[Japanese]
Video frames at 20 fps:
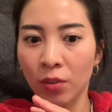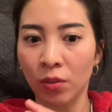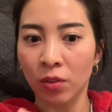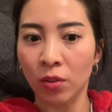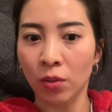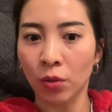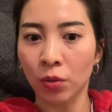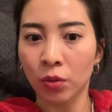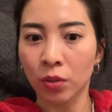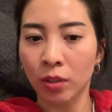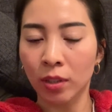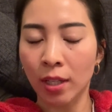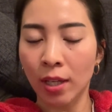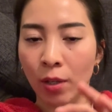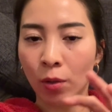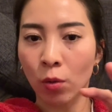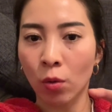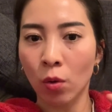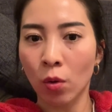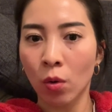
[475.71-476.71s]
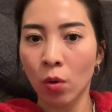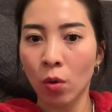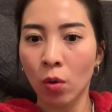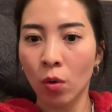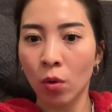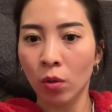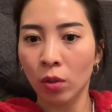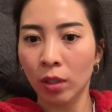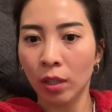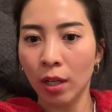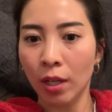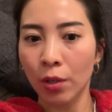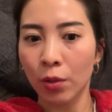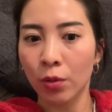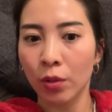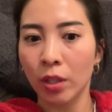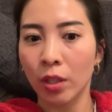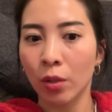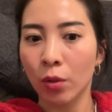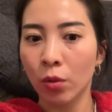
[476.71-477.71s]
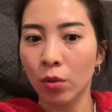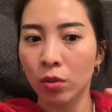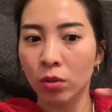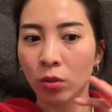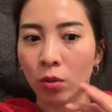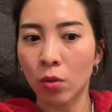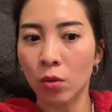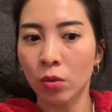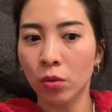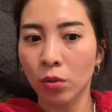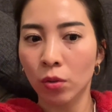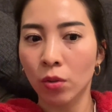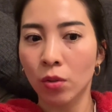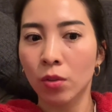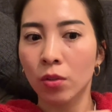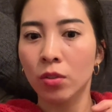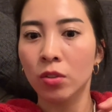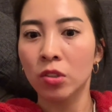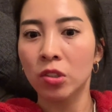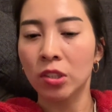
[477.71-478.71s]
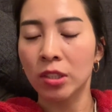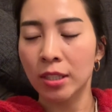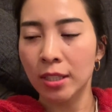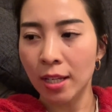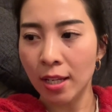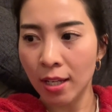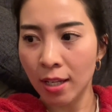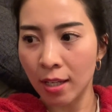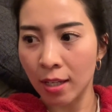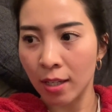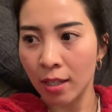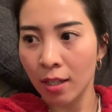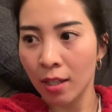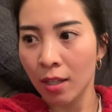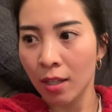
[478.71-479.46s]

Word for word: よってこうカロリーをコントロールして